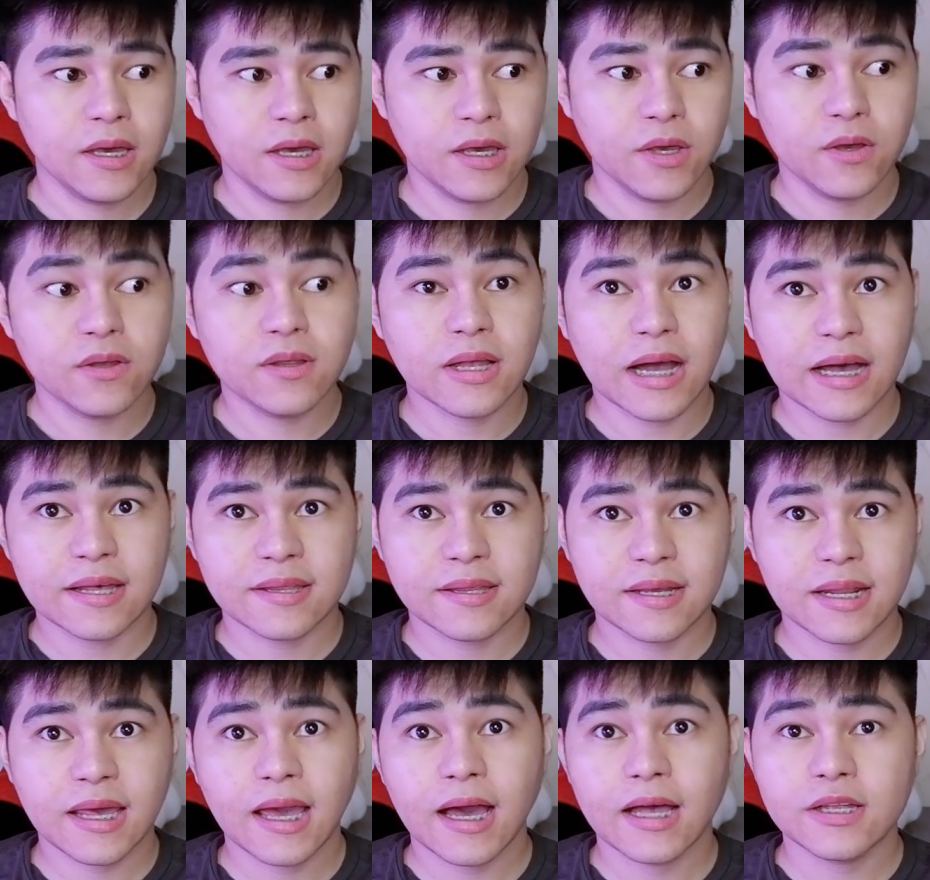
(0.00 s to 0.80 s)
yun nga,
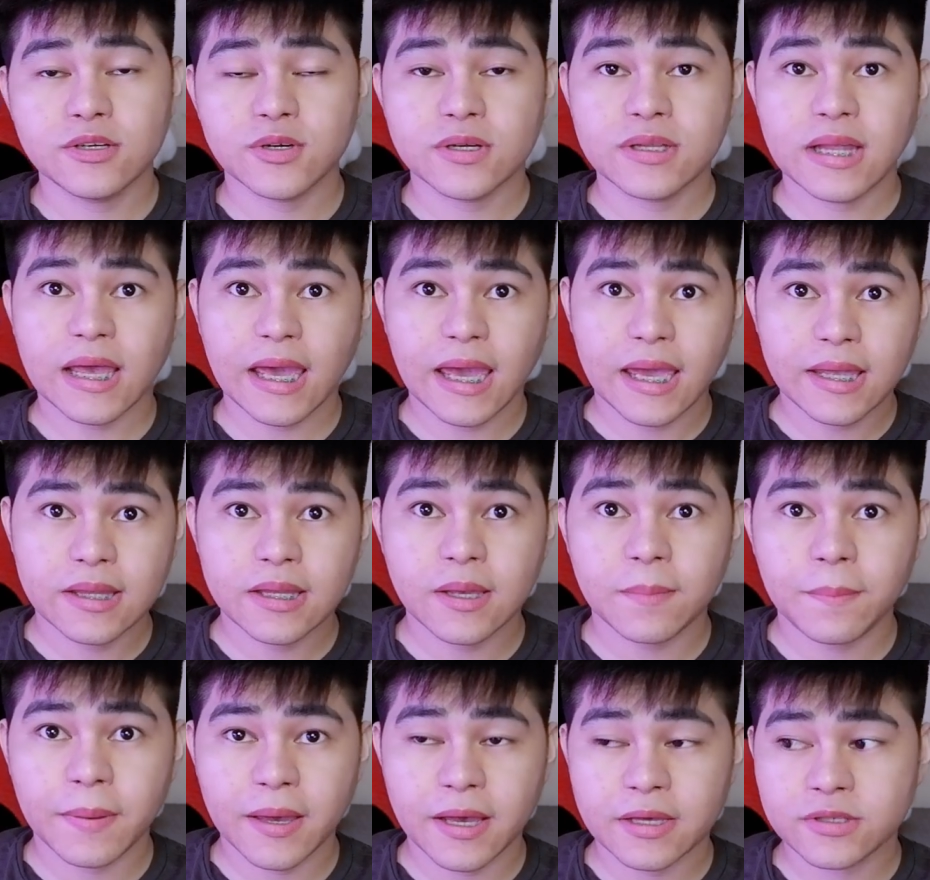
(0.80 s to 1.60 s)
380
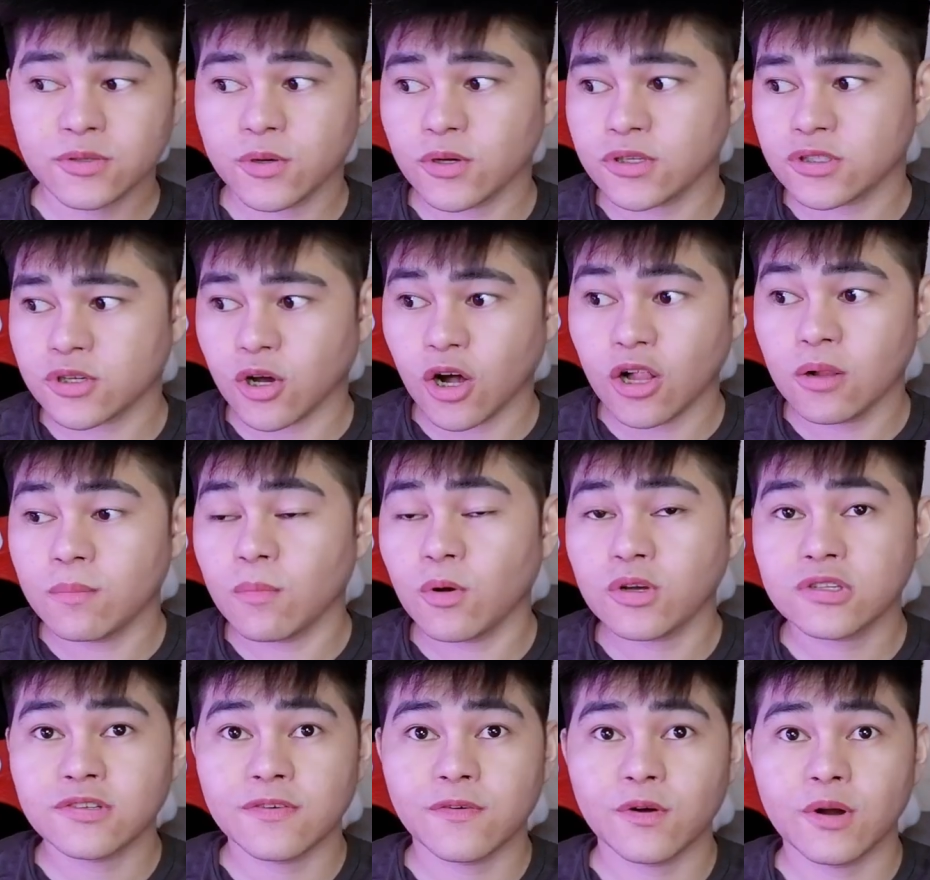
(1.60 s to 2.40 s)
pesos,
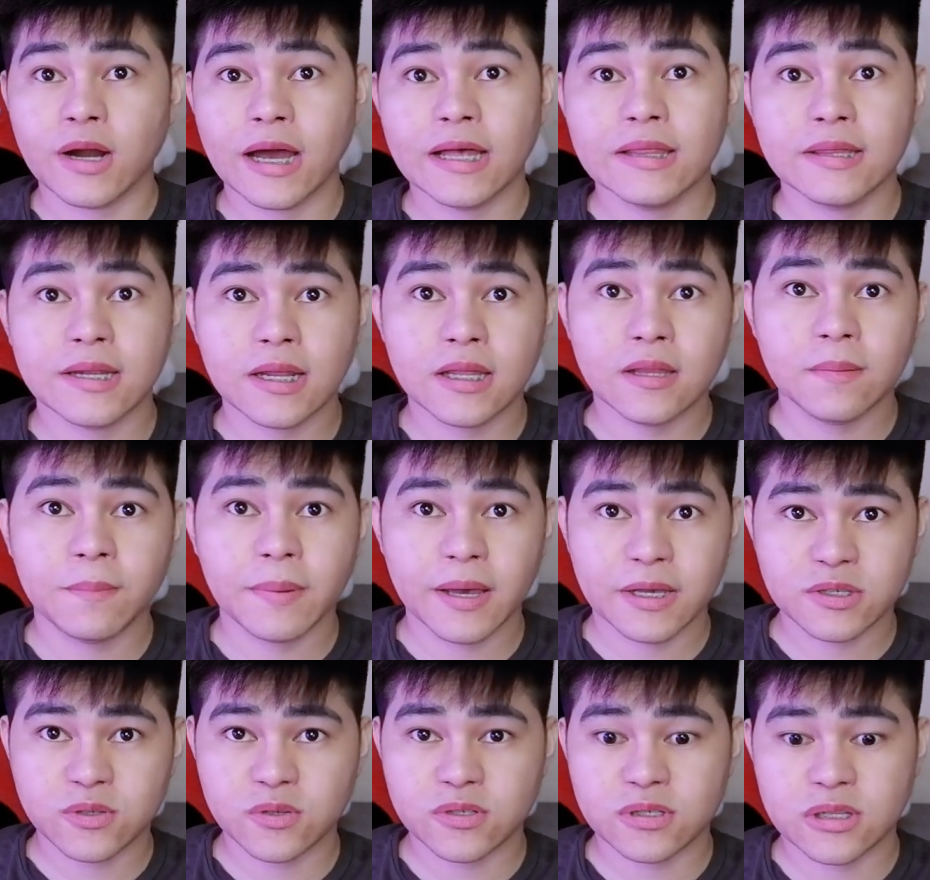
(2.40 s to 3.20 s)
almost 400
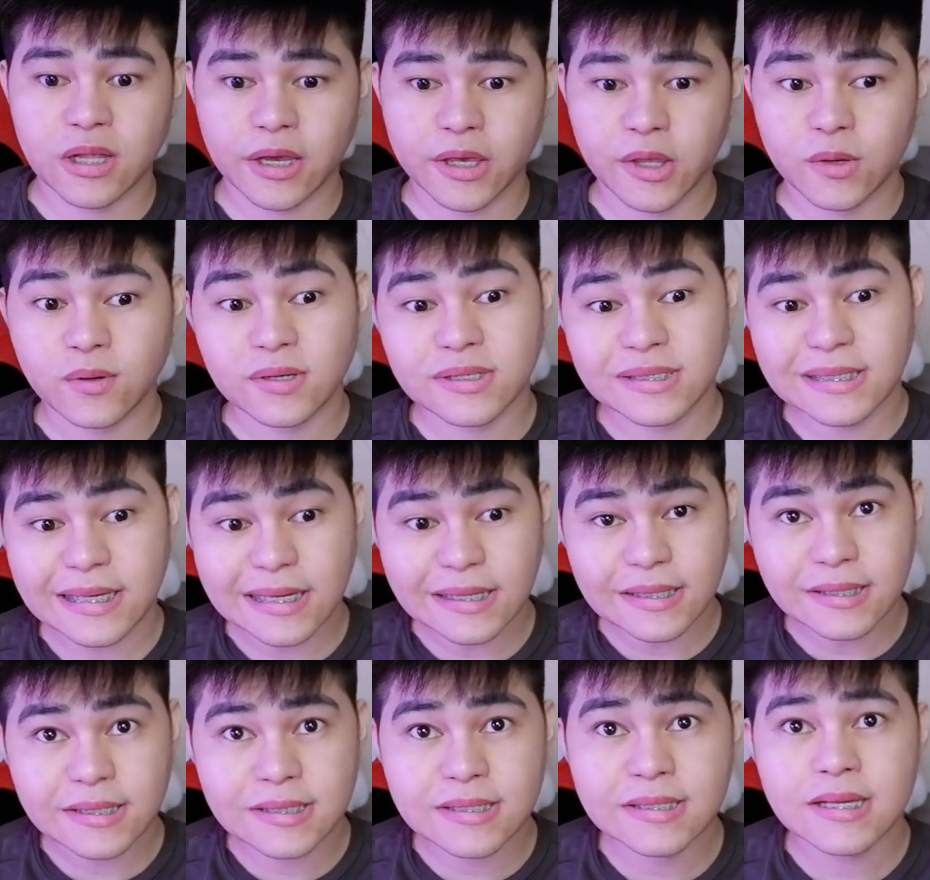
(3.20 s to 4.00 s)
pesos lang yung
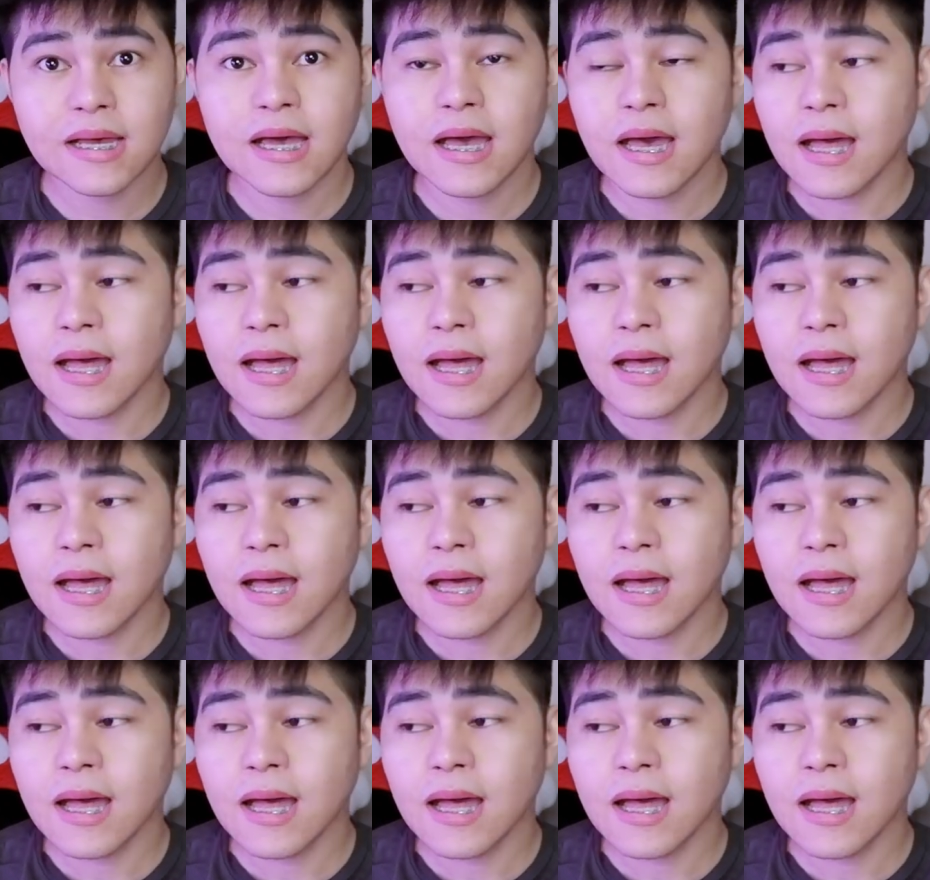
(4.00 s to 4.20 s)
seeds.